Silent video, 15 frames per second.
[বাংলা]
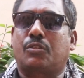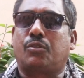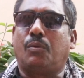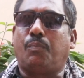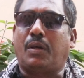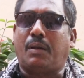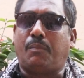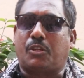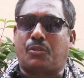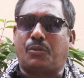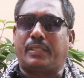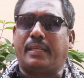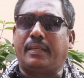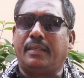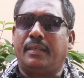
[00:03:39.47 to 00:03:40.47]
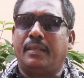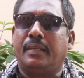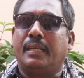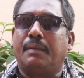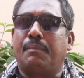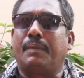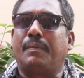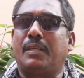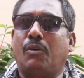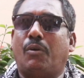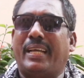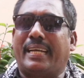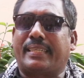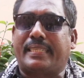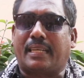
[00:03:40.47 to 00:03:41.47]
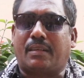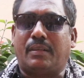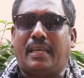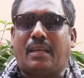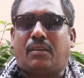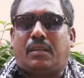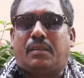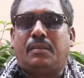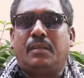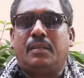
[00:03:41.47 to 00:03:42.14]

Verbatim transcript: সুপরামর্শ দেন বিভিন্ন ওয়ে আছে এখন এখন